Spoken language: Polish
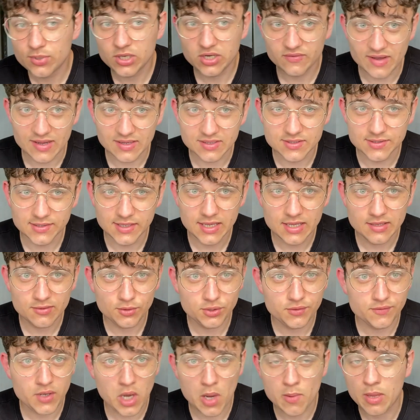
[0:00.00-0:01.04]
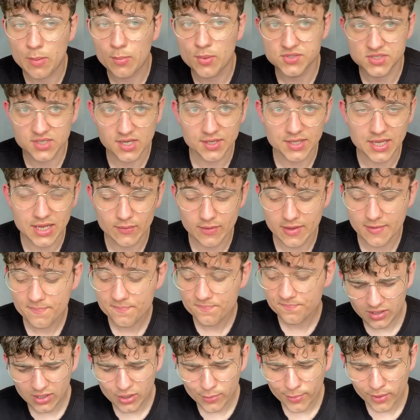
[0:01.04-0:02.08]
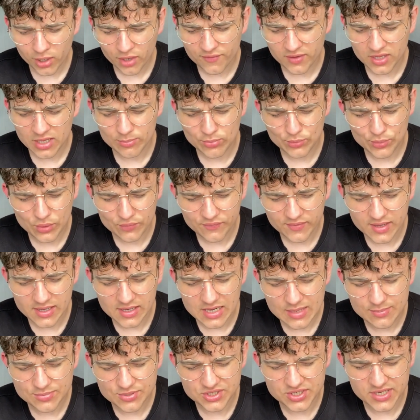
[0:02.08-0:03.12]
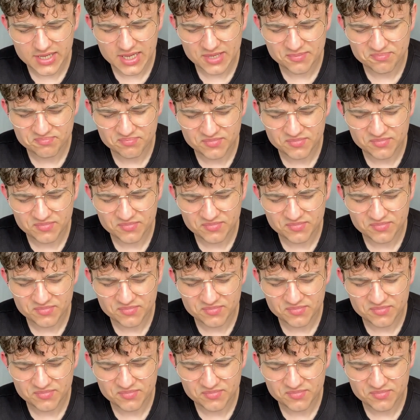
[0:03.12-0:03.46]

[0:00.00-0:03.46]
prywatnie, otwierałem je poza kanałem. Ich opakowania były o wiele lepsze